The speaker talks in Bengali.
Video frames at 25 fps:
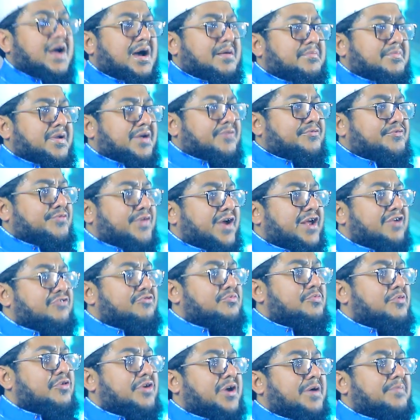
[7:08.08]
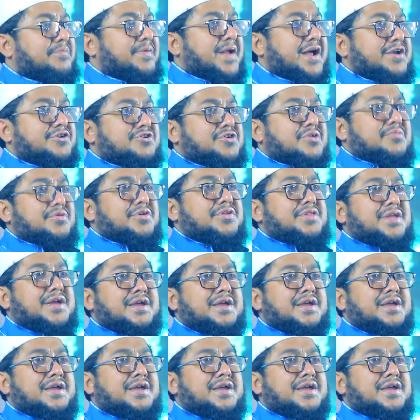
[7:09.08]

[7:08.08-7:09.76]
আমরা ফেসবুকে প্রায় সময়